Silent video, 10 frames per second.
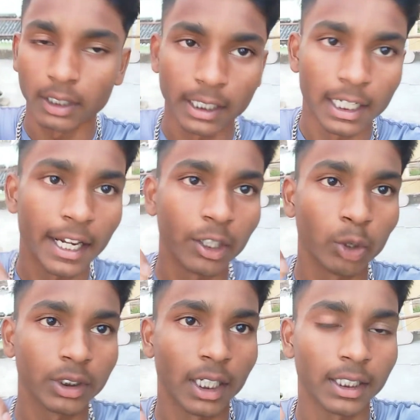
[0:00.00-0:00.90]
खिलाने की
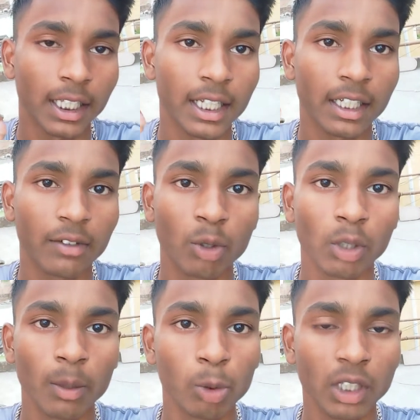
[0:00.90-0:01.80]
कोशिश करते हैं लेकिन वो
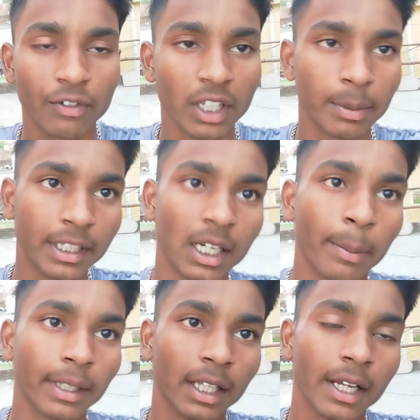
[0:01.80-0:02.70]
कबूतर फिर भी नहीं खा
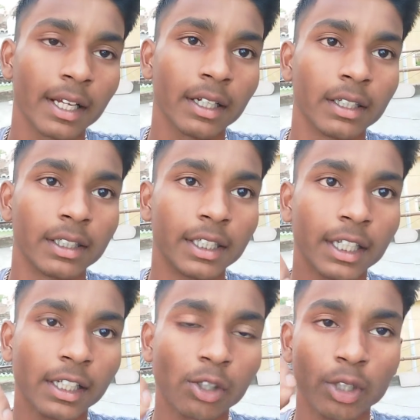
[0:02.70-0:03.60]
पाता है
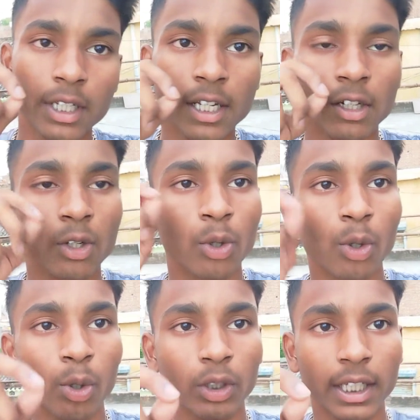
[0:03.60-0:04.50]
ठीक है क्योंकि
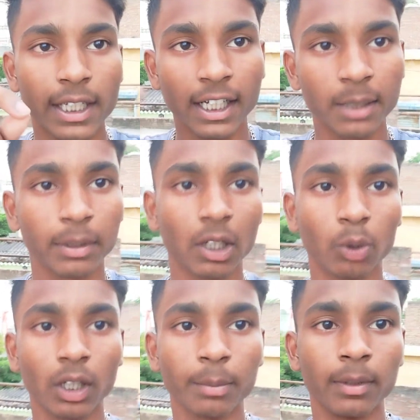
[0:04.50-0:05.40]
लोगों को तरीका नहीं पता
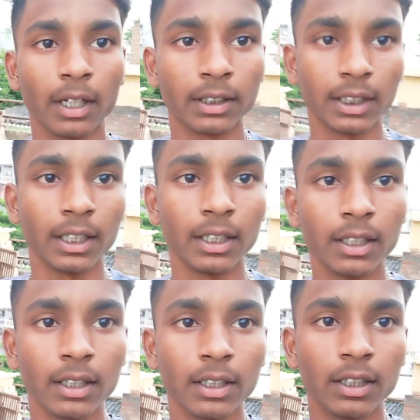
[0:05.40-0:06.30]
होता ढंग से
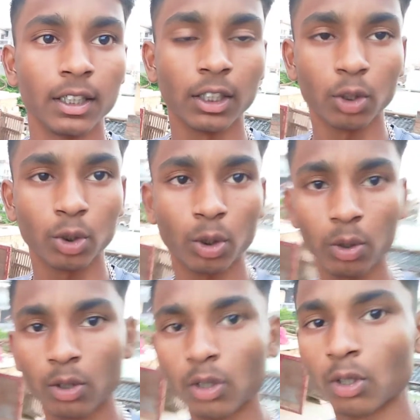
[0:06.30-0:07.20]
ठीक है दोस्तों
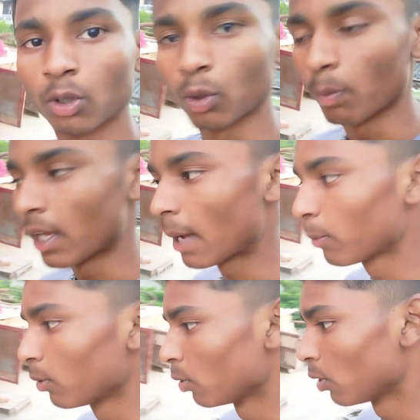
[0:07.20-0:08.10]
तो मैं
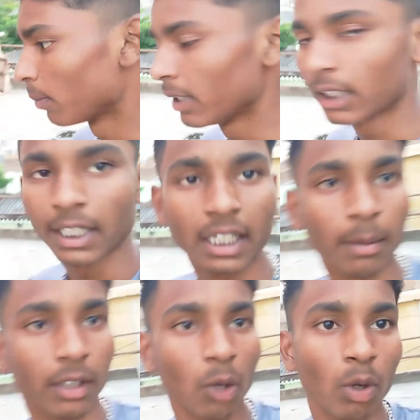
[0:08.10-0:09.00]
आपको अभी तरीका
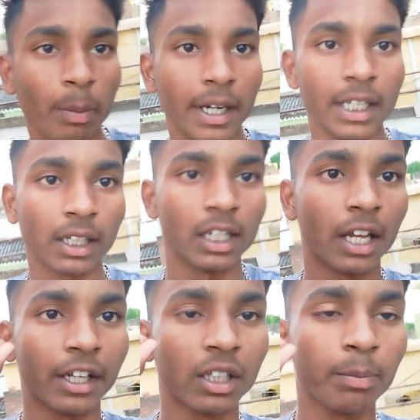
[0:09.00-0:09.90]
बताऊँगा बढ़िया
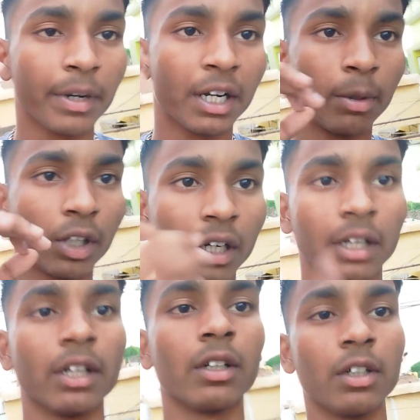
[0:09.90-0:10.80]
खिलाने का एकदम पेट भर के
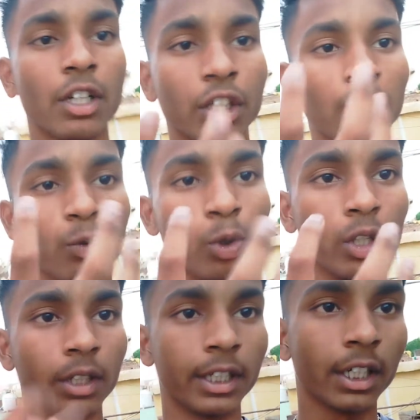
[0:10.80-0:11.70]
एकदम फुल
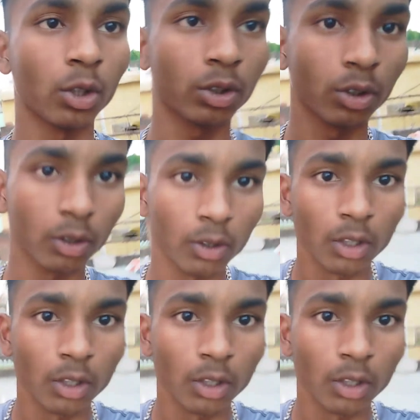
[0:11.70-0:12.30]
ठीक है दोस्तों